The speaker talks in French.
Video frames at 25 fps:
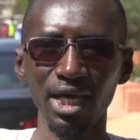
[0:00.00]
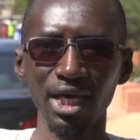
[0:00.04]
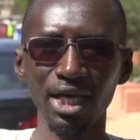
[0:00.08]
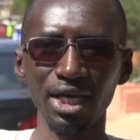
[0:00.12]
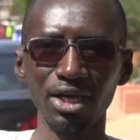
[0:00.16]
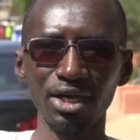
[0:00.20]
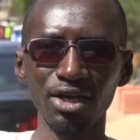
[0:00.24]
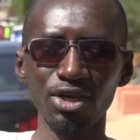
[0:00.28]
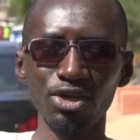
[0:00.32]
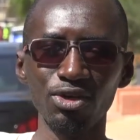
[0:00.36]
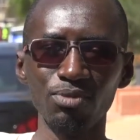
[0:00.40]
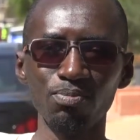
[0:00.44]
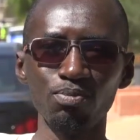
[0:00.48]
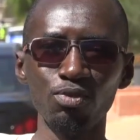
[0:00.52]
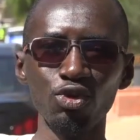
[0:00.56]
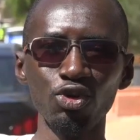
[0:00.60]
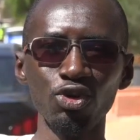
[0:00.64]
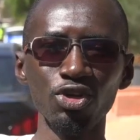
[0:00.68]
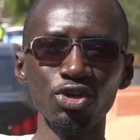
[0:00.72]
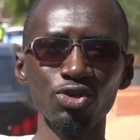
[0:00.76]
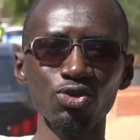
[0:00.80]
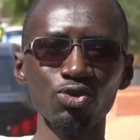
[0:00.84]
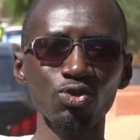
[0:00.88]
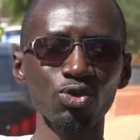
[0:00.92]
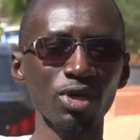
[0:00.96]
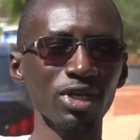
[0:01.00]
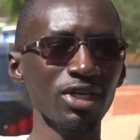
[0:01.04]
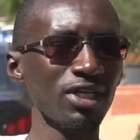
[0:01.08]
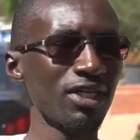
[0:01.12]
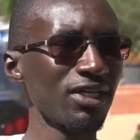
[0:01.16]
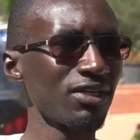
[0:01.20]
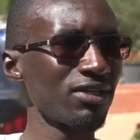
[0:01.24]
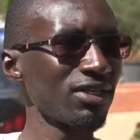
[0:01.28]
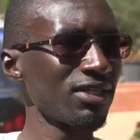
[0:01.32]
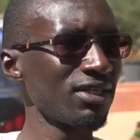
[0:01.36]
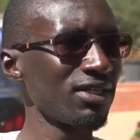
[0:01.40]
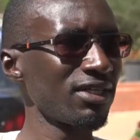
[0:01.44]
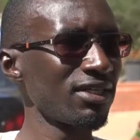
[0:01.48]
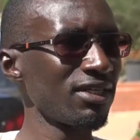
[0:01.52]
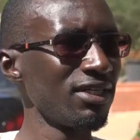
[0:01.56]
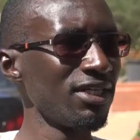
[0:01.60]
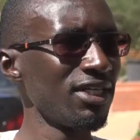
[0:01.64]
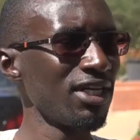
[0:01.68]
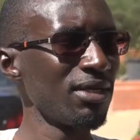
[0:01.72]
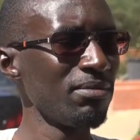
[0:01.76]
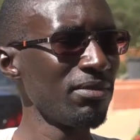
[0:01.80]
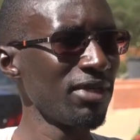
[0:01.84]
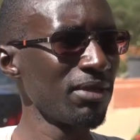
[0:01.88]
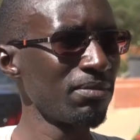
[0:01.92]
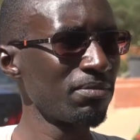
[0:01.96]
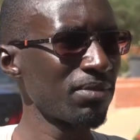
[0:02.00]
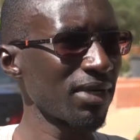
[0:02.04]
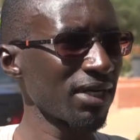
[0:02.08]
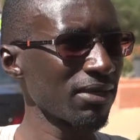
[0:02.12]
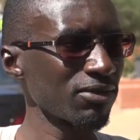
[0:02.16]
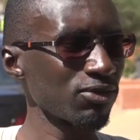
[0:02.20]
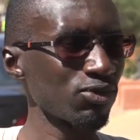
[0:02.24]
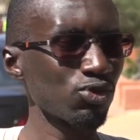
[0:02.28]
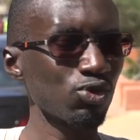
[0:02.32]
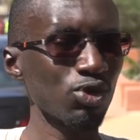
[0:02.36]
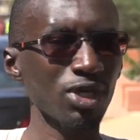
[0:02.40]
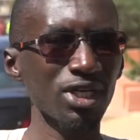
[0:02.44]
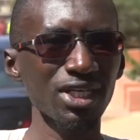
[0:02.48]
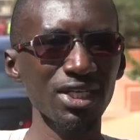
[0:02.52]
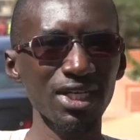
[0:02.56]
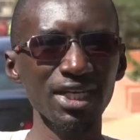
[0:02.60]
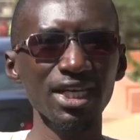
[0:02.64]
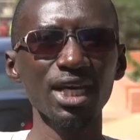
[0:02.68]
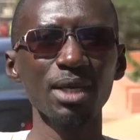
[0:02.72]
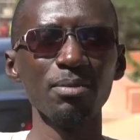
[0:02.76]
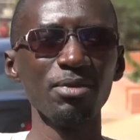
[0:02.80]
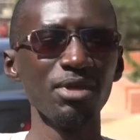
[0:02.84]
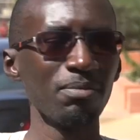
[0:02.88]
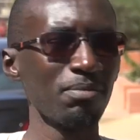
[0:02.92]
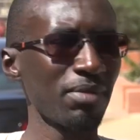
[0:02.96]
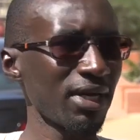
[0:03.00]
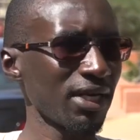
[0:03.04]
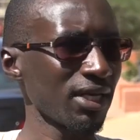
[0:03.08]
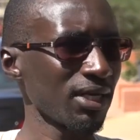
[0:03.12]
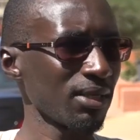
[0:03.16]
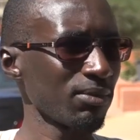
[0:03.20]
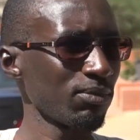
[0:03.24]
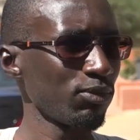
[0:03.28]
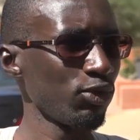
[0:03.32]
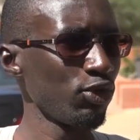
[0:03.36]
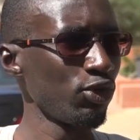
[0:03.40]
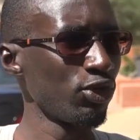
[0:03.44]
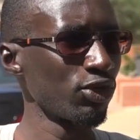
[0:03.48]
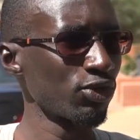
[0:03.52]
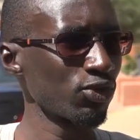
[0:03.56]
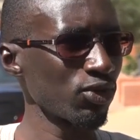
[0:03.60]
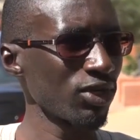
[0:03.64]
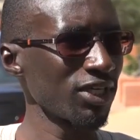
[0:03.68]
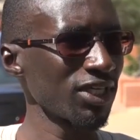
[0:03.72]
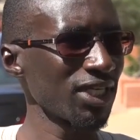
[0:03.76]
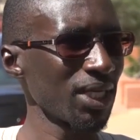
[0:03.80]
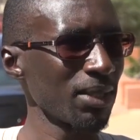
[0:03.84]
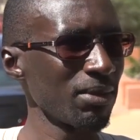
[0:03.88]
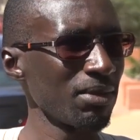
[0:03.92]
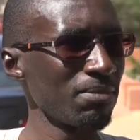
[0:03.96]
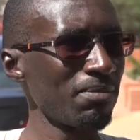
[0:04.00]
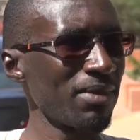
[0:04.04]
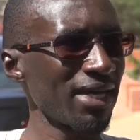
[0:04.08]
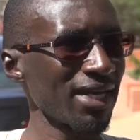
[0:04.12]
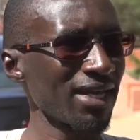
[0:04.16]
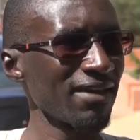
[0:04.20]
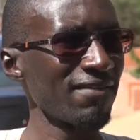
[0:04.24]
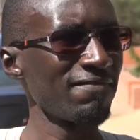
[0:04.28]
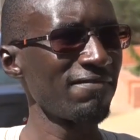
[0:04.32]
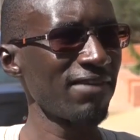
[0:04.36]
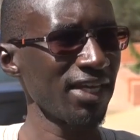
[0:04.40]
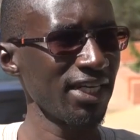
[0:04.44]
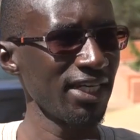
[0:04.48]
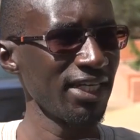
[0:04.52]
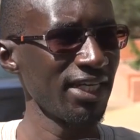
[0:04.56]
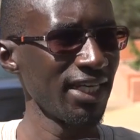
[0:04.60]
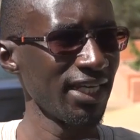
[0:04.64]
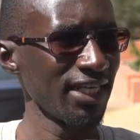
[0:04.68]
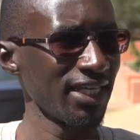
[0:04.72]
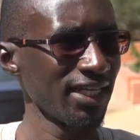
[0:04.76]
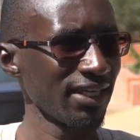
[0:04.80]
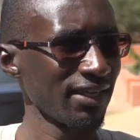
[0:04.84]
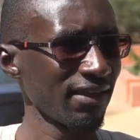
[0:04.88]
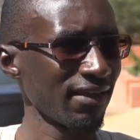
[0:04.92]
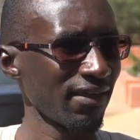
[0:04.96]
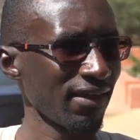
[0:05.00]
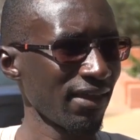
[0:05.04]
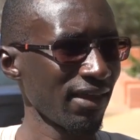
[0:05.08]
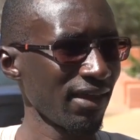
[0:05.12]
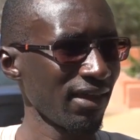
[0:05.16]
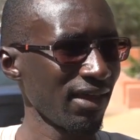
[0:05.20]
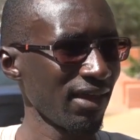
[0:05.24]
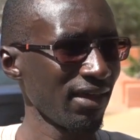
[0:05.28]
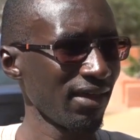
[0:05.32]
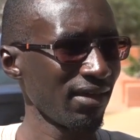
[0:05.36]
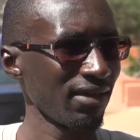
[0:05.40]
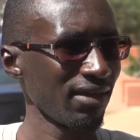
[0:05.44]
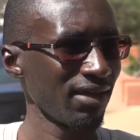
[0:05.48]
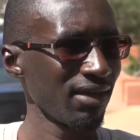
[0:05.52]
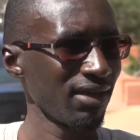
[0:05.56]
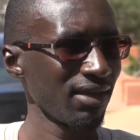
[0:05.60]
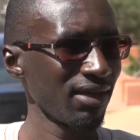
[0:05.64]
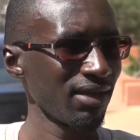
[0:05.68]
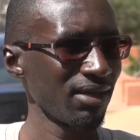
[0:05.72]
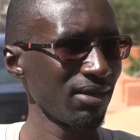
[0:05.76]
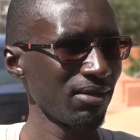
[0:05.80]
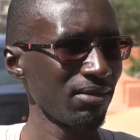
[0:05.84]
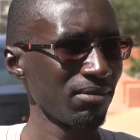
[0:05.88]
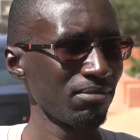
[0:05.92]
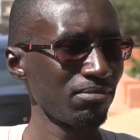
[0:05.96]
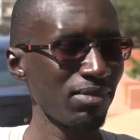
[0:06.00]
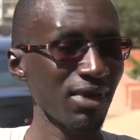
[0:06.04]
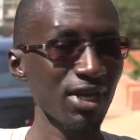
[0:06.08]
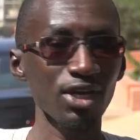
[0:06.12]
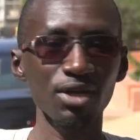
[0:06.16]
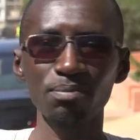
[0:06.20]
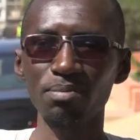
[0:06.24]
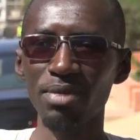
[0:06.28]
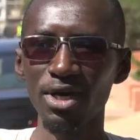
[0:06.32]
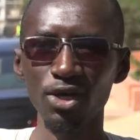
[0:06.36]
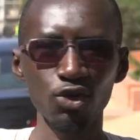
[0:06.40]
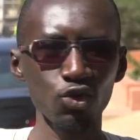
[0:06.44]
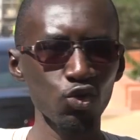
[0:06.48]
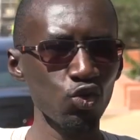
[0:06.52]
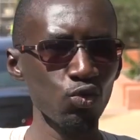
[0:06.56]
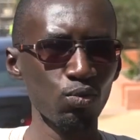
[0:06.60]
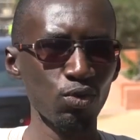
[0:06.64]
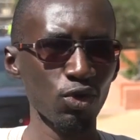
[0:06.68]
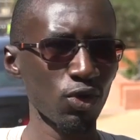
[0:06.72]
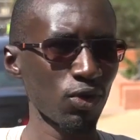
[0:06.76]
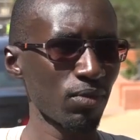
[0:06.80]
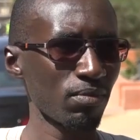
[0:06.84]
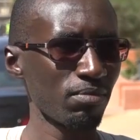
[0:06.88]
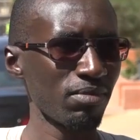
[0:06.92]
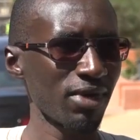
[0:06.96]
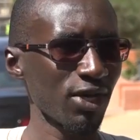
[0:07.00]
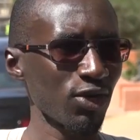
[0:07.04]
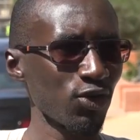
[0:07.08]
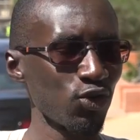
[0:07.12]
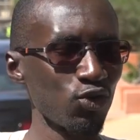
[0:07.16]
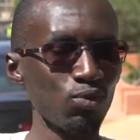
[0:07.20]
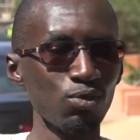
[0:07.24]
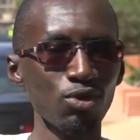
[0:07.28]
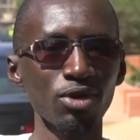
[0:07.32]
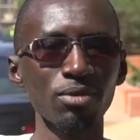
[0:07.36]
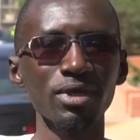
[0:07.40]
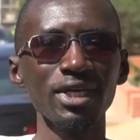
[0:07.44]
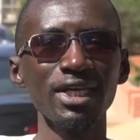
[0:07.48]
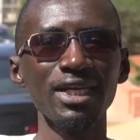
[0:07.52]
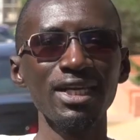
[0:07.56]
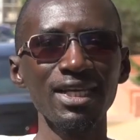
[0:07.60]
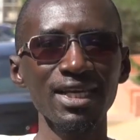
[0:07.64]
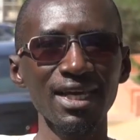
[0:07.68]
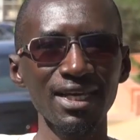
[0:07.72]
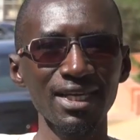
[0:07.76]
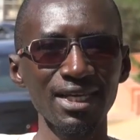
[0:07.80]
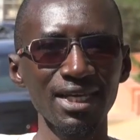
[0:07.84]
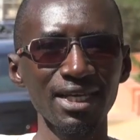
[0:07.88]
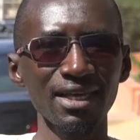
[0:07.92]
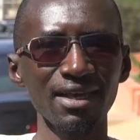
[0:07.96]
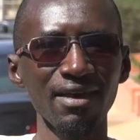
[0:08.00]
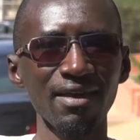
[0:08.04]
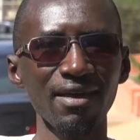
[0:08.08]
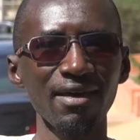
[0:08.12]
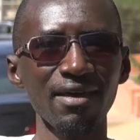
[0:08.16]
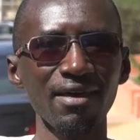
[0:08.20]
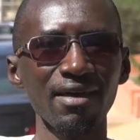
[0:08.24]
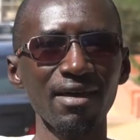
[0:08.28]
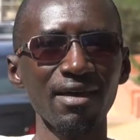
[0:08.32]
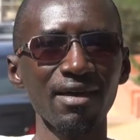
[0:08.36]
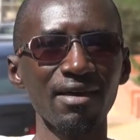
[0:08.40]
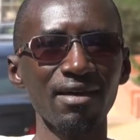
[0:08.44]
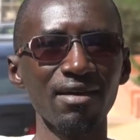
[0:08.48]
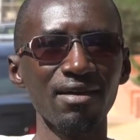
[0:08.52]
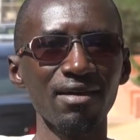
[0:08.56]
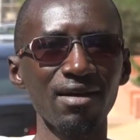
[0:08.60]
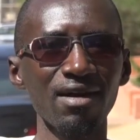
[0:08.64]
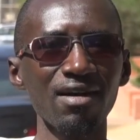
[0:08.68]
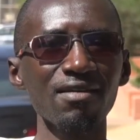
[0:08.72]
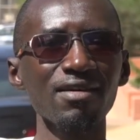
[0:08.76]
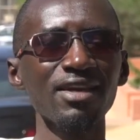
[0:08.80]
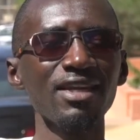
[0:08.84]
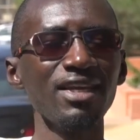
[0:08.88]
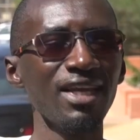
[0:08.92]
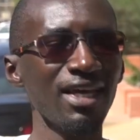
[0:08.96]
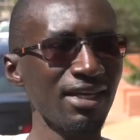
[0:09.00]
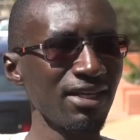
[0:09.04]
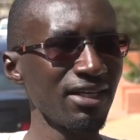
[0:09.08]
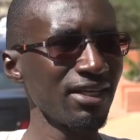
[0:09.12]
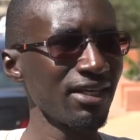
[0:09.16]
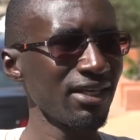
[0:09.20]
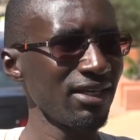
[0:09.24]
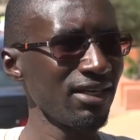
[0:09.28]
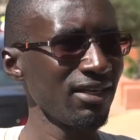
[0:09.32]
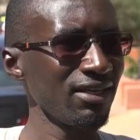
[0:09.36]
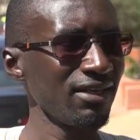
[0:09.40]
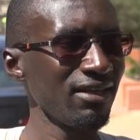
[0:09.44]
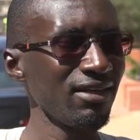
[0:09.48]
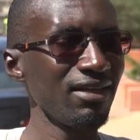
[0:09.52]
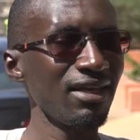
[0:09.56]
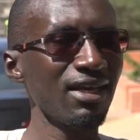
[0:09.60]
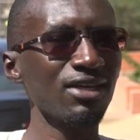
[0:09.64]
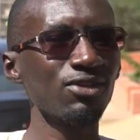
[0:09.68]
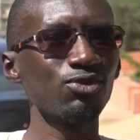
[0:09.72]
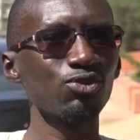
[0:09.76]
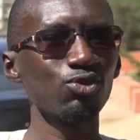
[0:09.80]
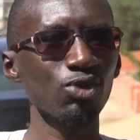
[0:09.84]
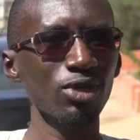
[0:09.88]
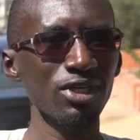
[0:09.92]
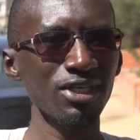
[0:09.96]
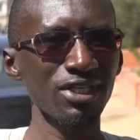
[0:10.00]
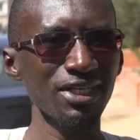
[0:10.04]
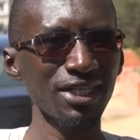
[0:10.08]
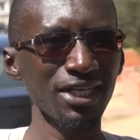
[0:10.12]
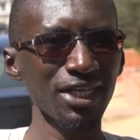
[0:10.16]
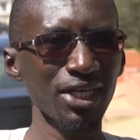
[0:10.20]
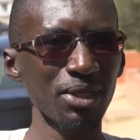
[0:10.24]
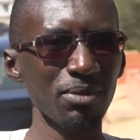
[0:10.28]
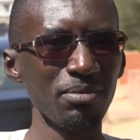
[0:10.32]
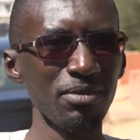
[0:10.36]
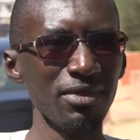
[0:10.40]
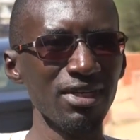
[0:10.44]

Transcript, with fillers: euh, Plus de 000 61 000 parrains. Plus de 61 parrains validés. Pas de doublons pas de, doublons. Il, y a il, y a il, y 61